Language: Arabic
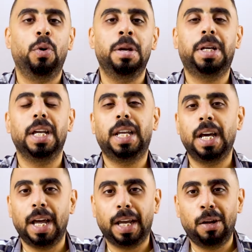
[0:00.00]
ويمكن
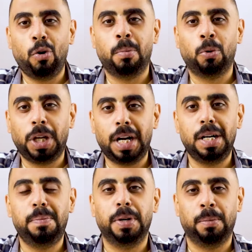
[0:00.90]
كان اخرهم
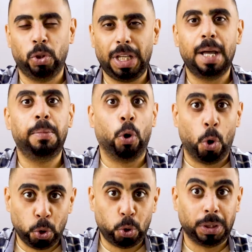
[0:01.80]
مدرب منتخب
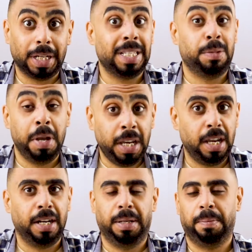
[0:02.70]
الاردن
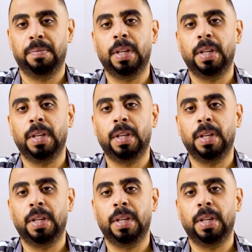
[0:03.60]
رسميا